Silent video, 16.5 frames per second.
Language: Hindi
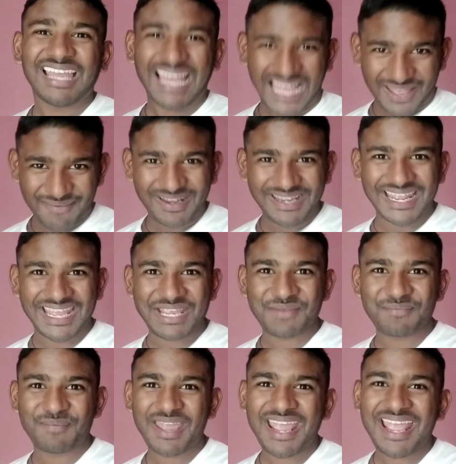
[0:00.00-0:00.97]
अबे नहीं
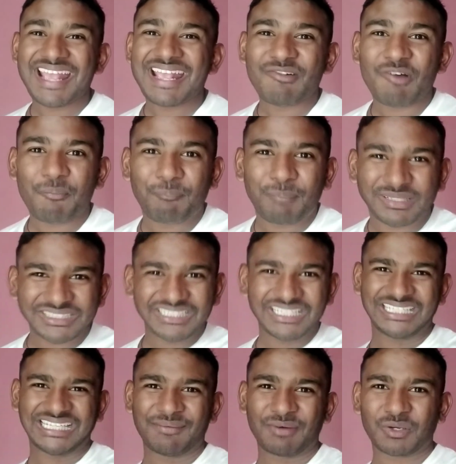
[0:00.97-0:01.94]
बे वो पतली
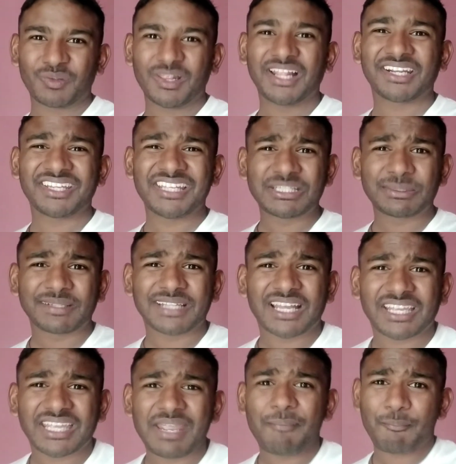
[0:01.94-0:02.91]
कमर वाला रील्स बना के